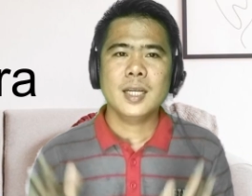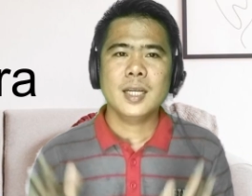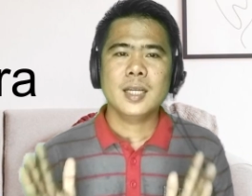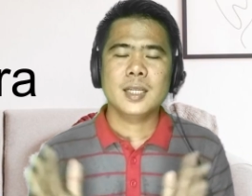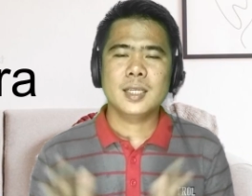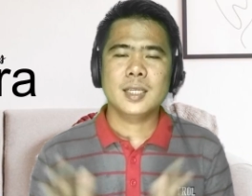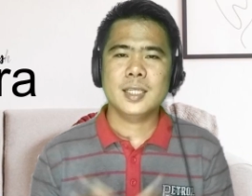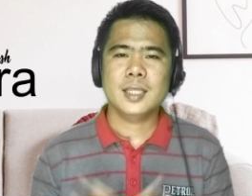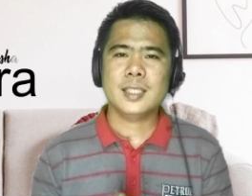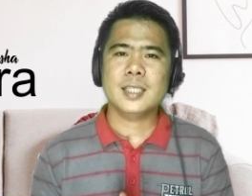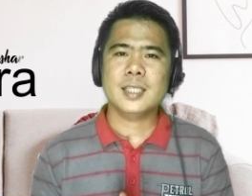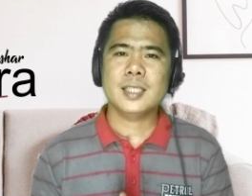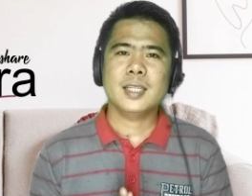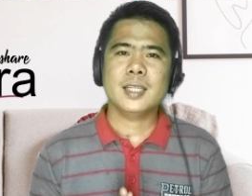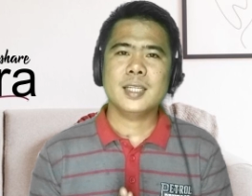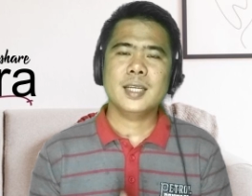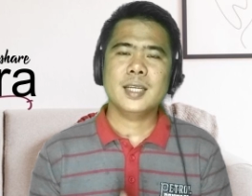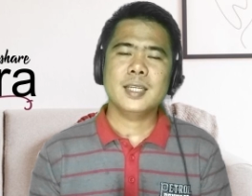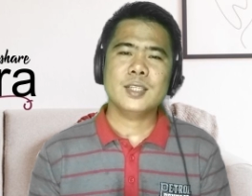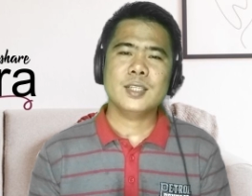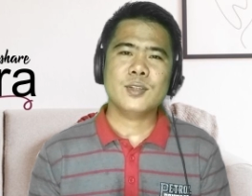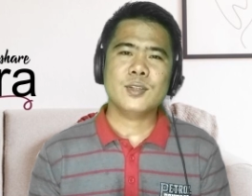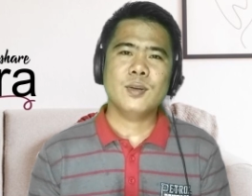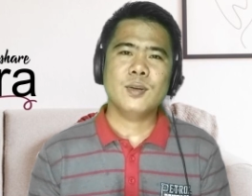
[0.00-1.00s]
That's it
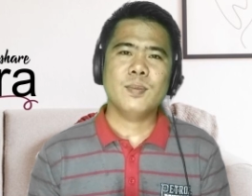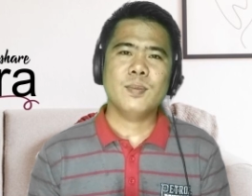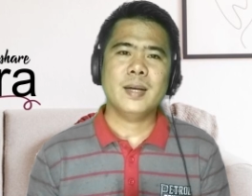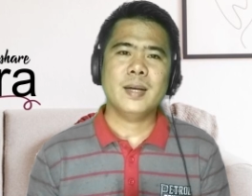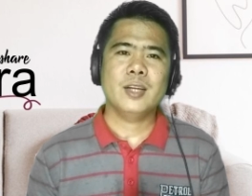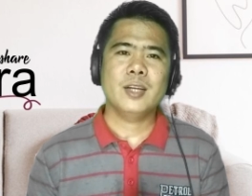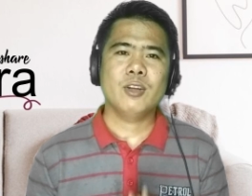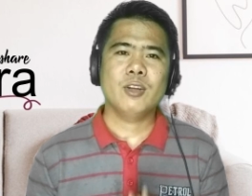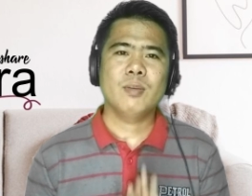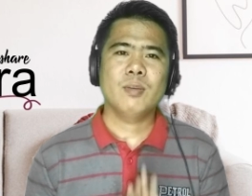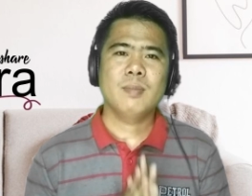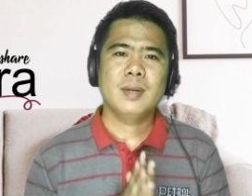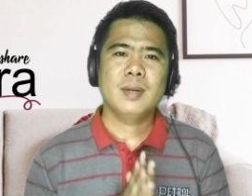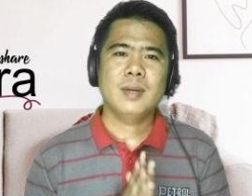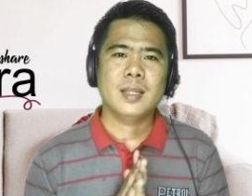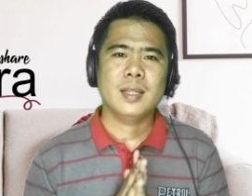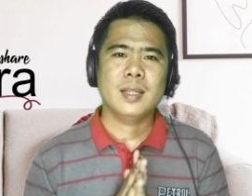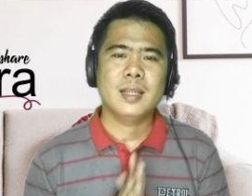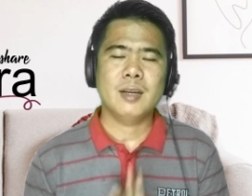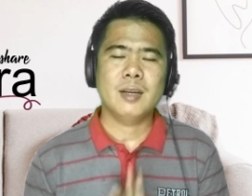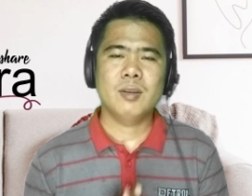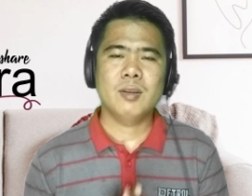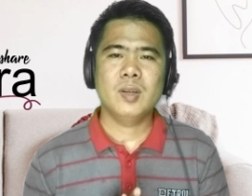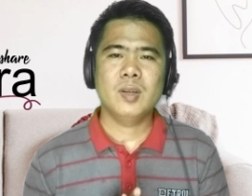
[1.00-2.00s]
guys kung paano
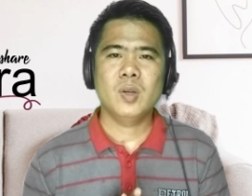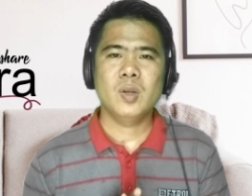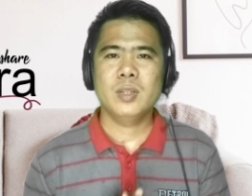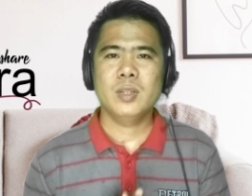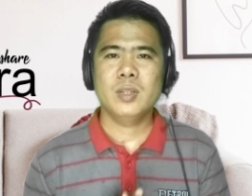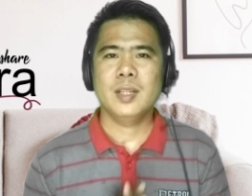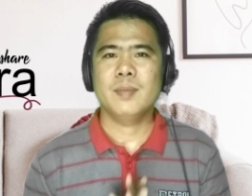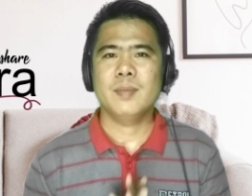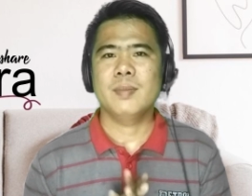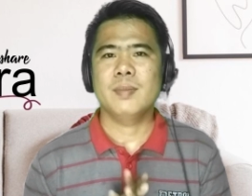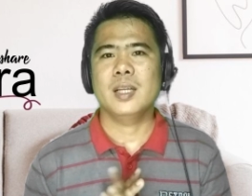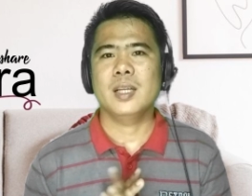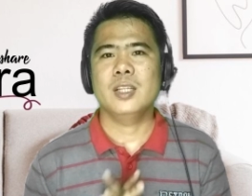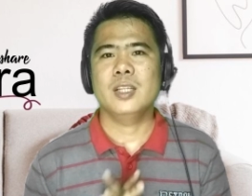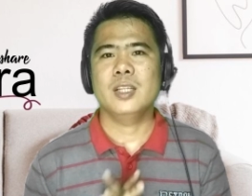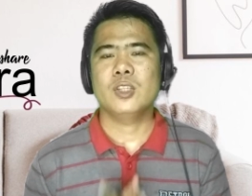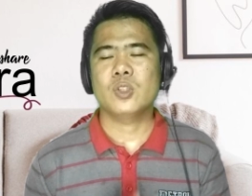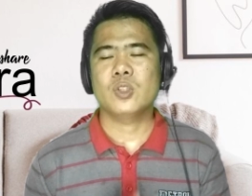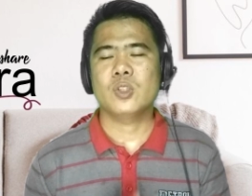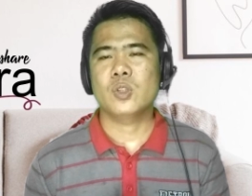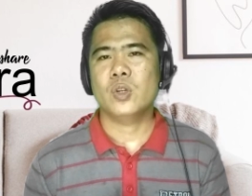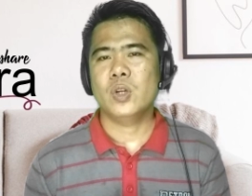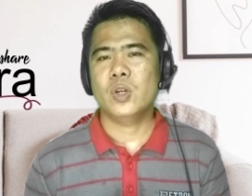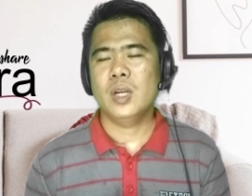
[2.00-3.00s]
mag-download at
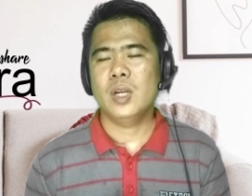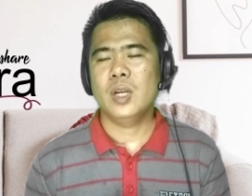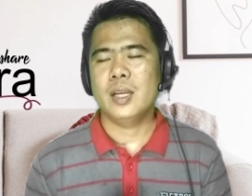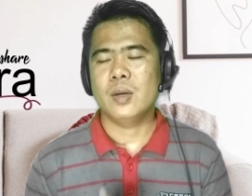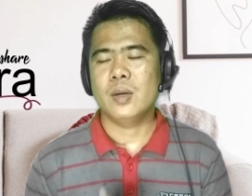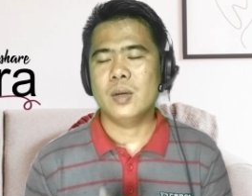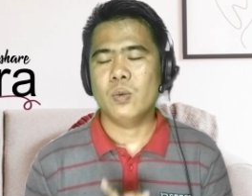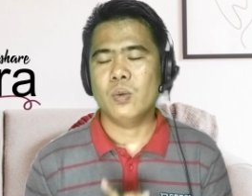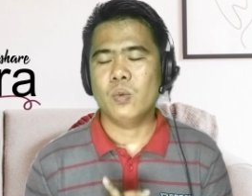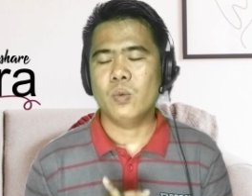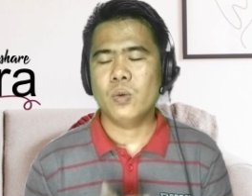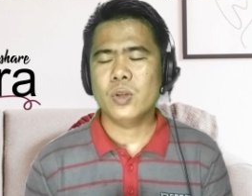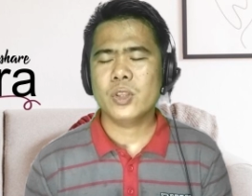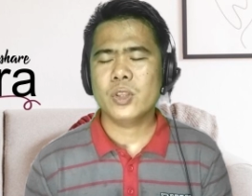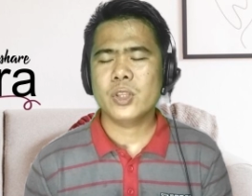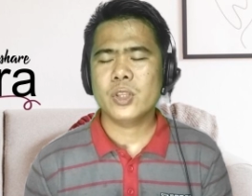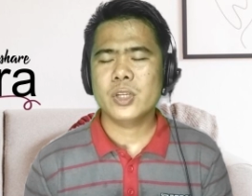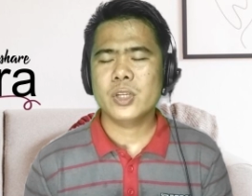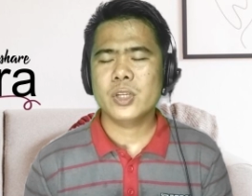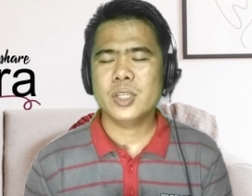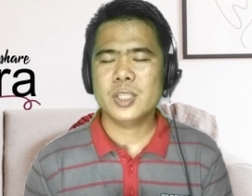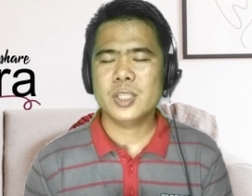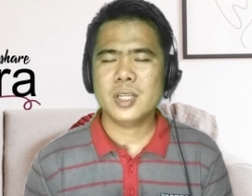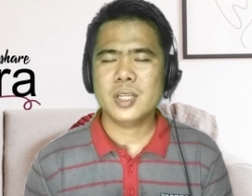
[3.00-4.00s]
mag-install ng
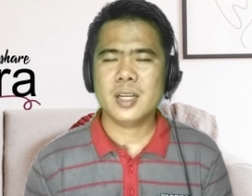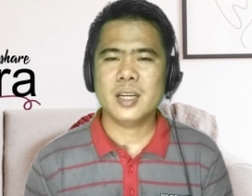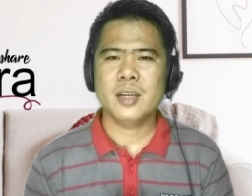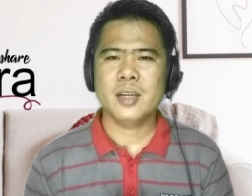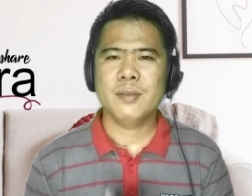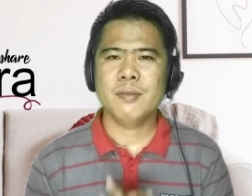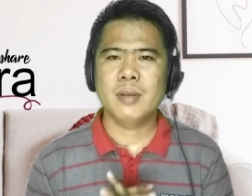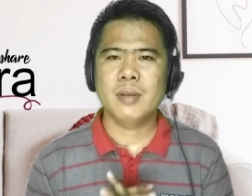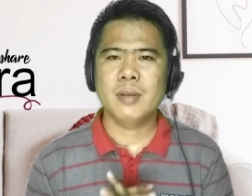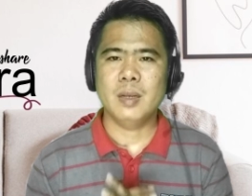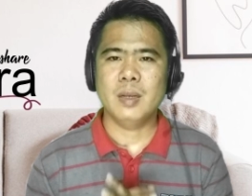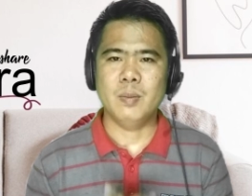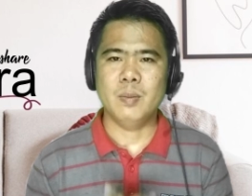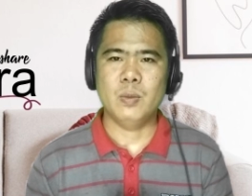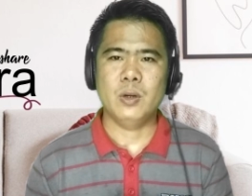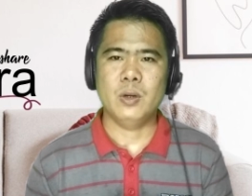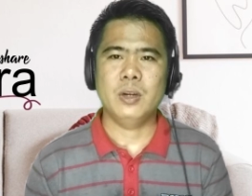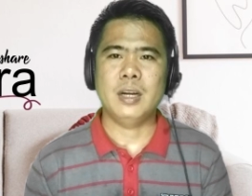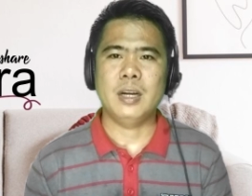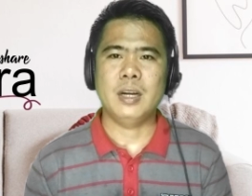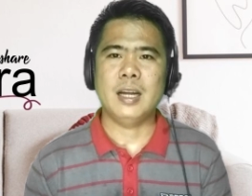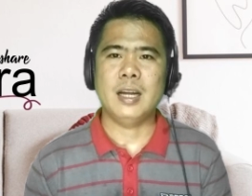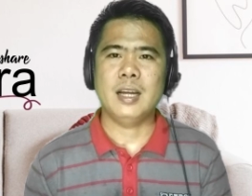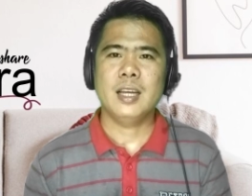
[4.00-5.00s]
Wondershare
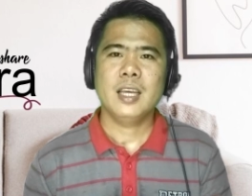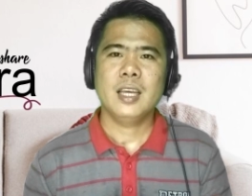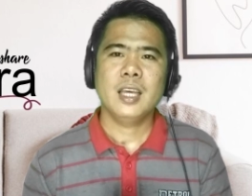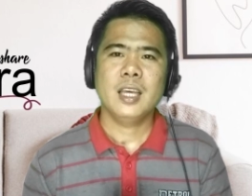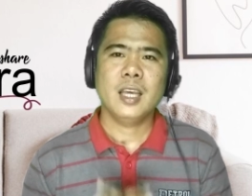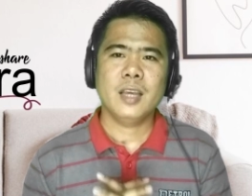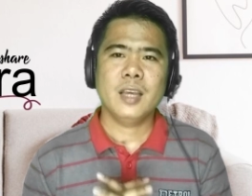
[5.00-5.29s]
Filmora.